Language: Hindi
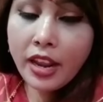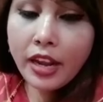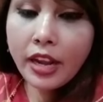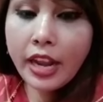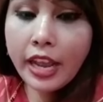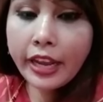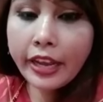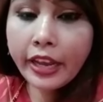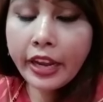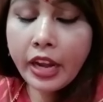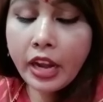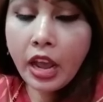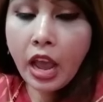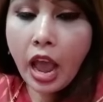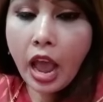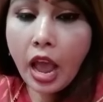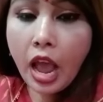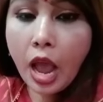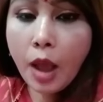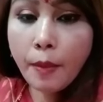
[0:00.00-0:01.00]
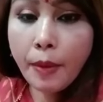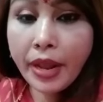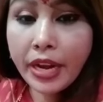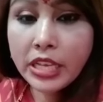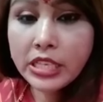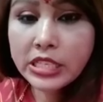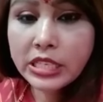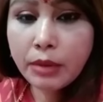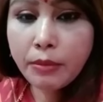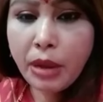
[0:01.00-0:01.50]
लेकिन
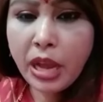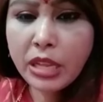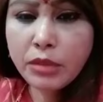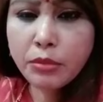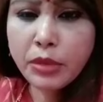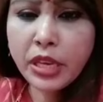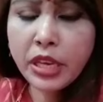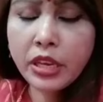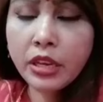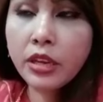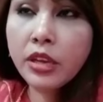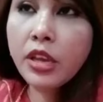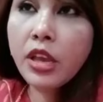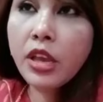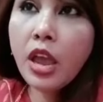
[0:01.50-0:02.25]
हमारे समाज में